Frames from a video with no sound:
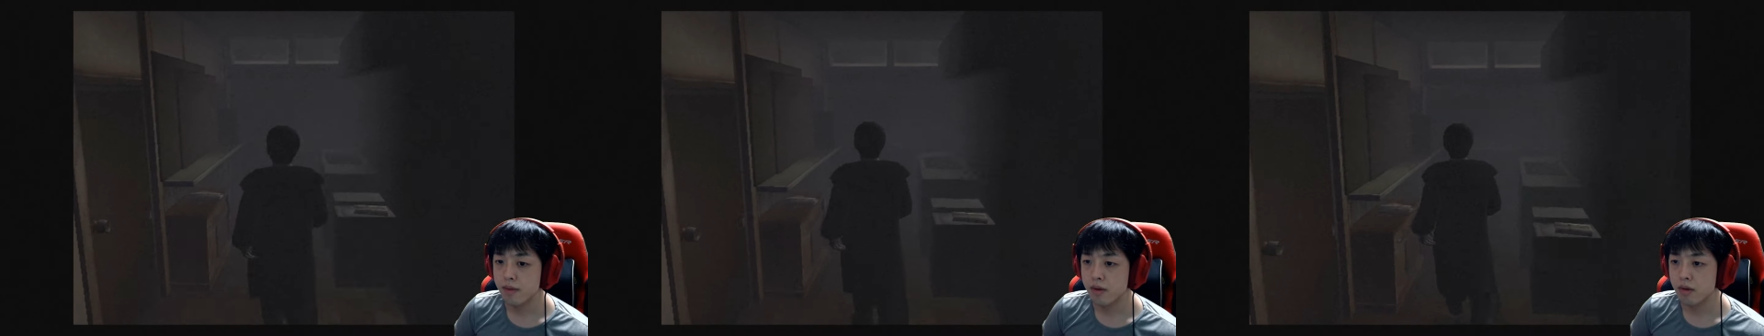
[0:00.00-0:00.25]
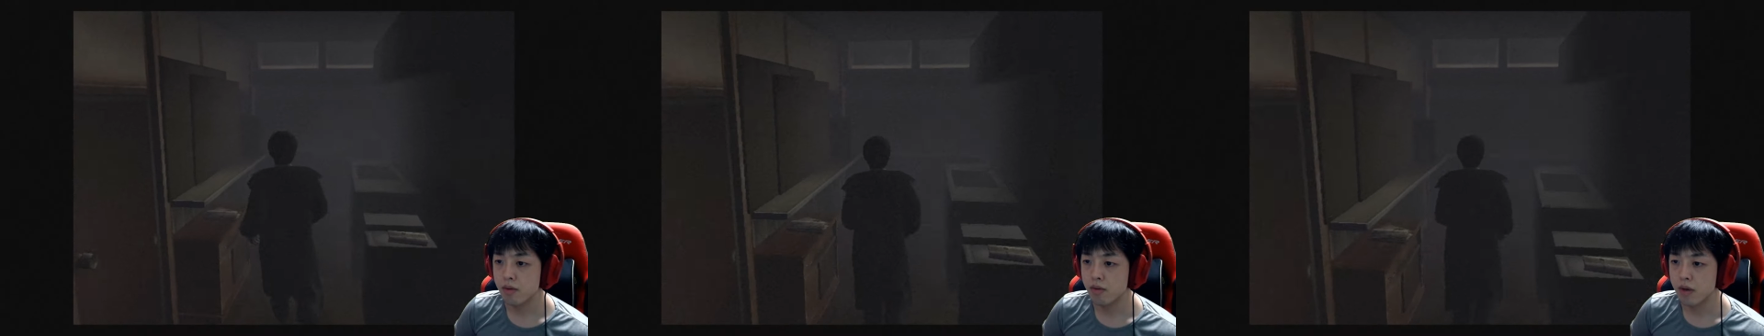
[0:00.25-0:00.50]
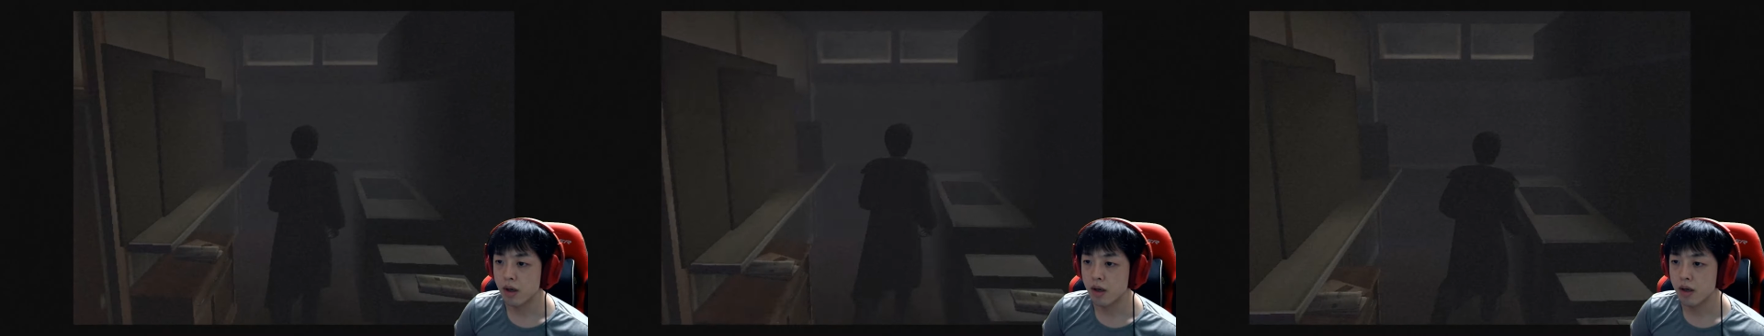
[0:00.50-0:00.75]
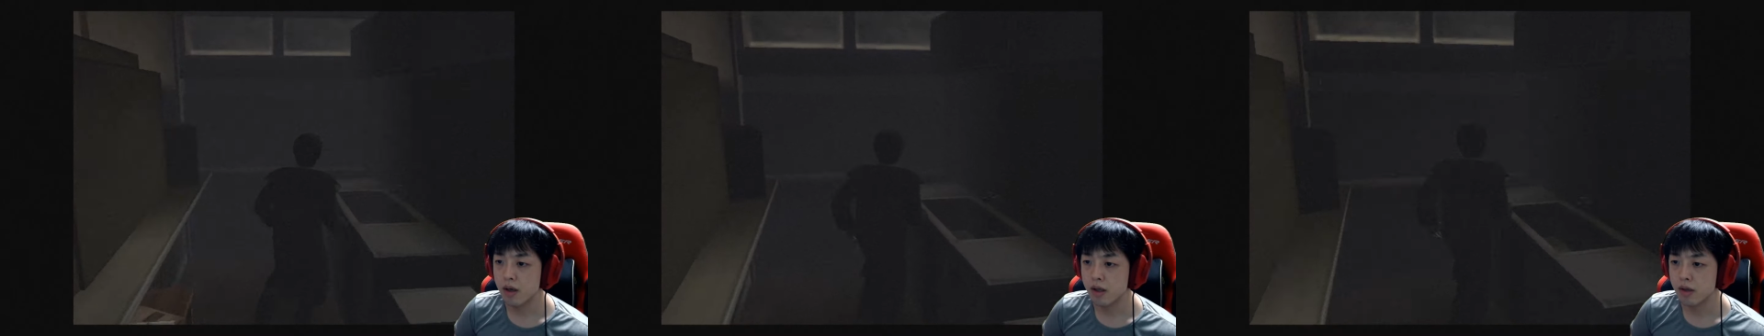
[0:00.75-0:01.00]
どうだ
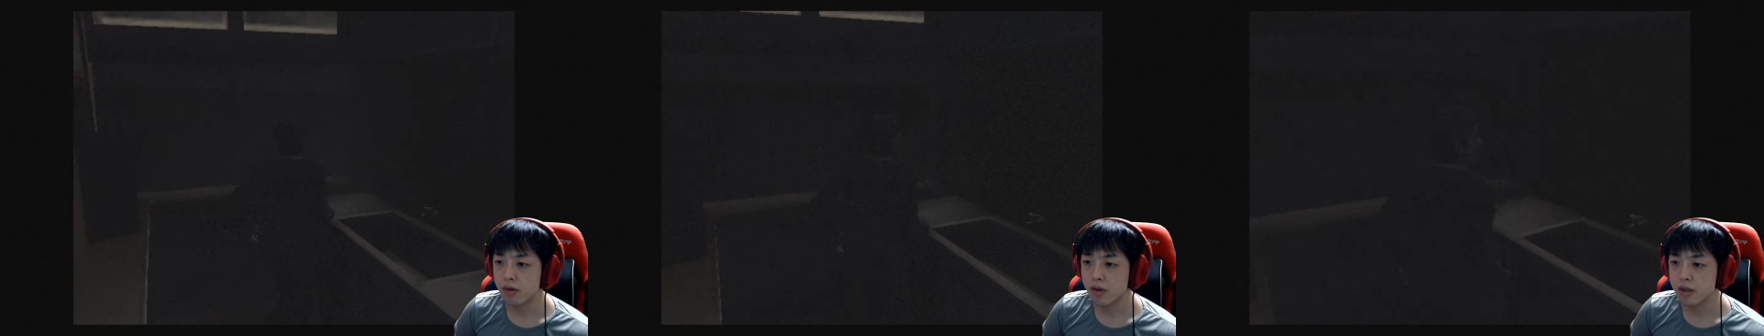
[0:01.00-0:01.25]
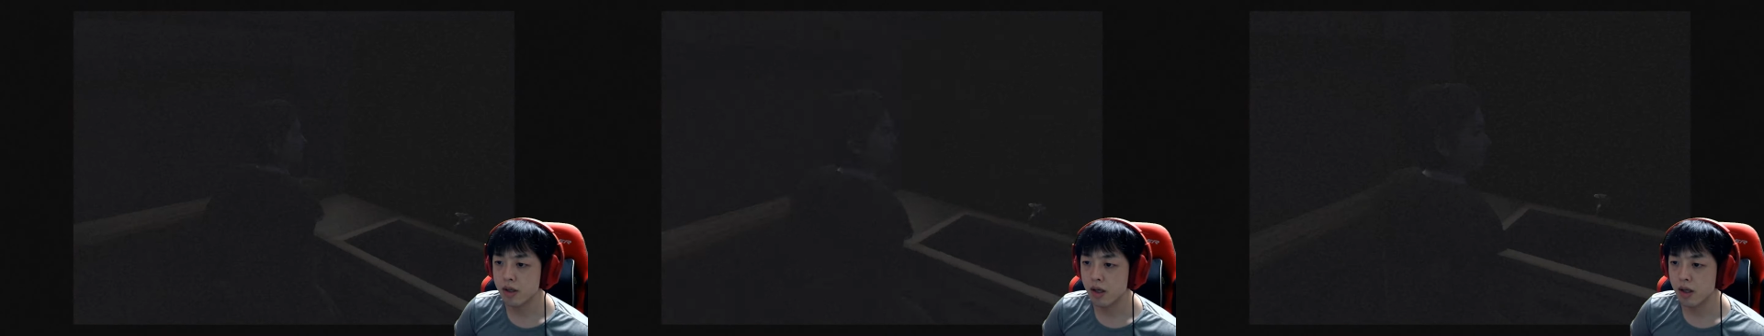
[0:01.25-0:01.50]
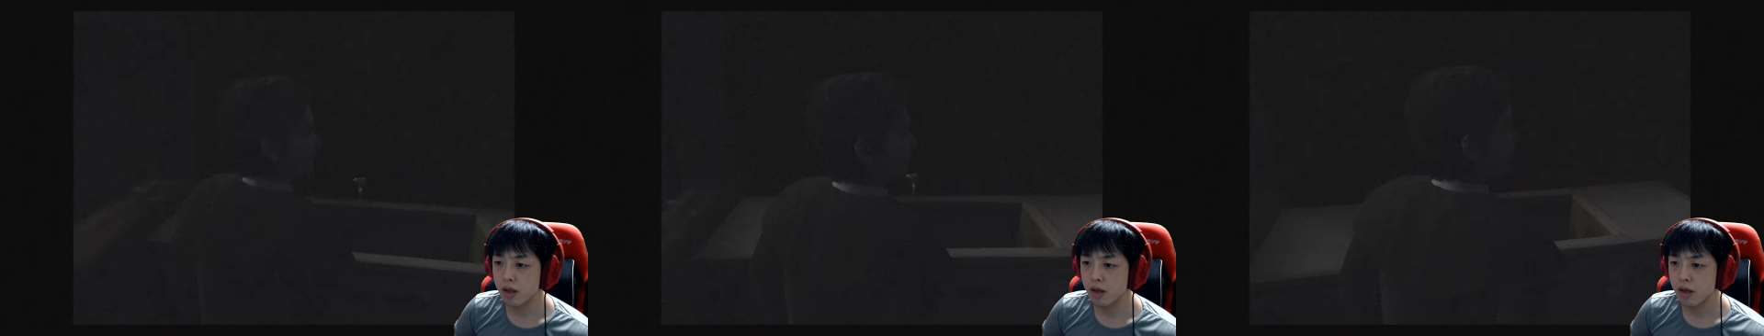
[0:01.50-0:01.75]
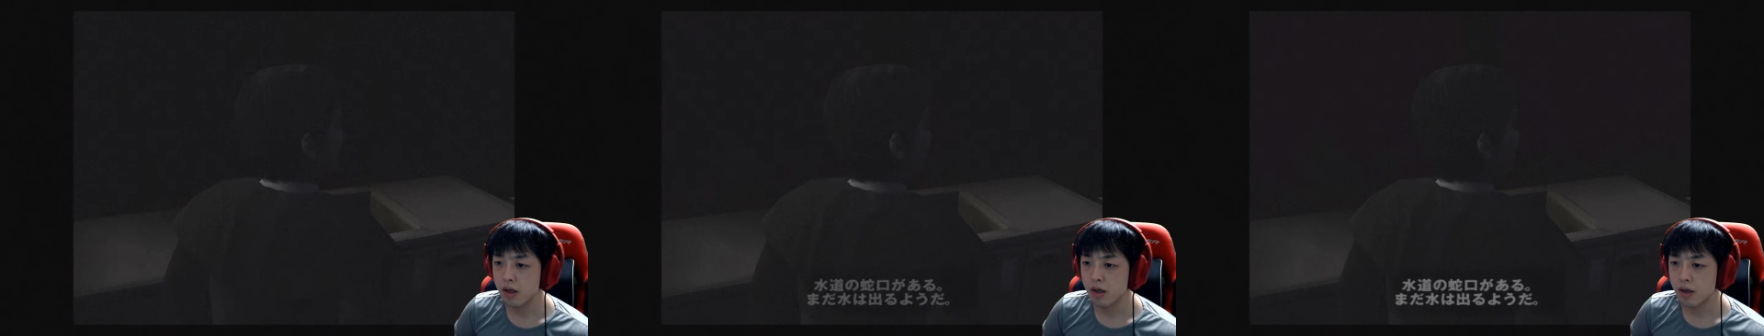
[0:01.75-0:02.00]
糸缶使えないかな